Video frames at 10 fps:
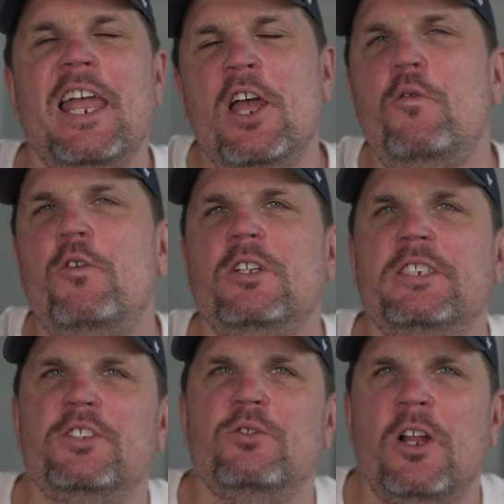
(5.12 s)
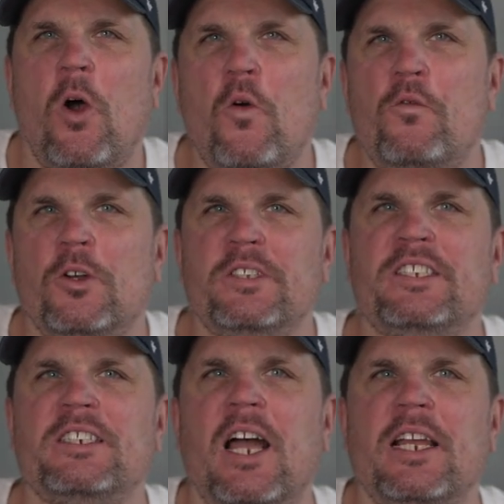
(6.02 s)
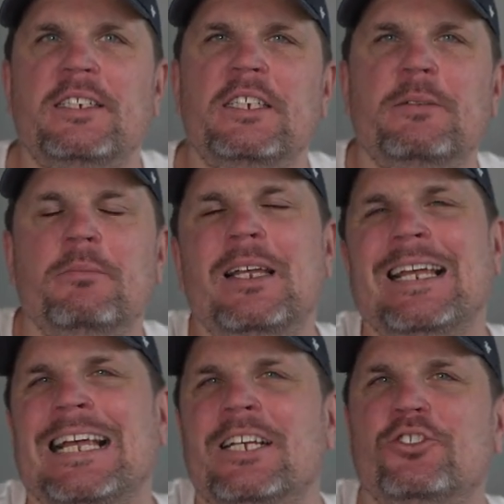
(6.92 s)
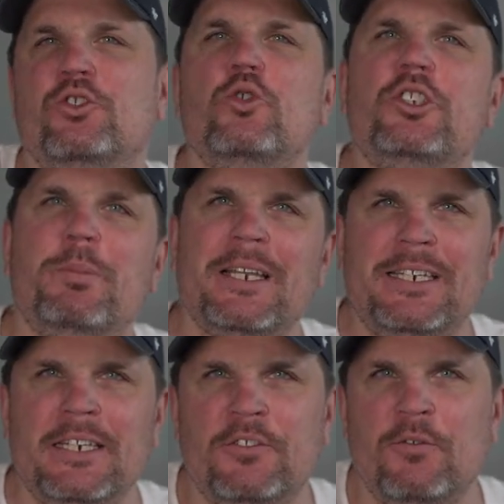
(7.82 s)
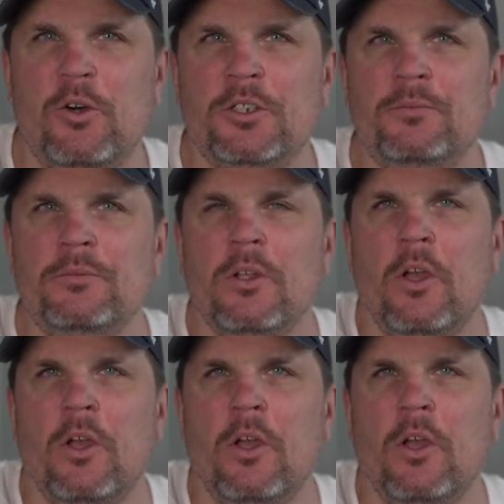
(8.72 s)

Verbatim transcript: Aeroflot ist nun auch von SkyTeam suspendiert worden.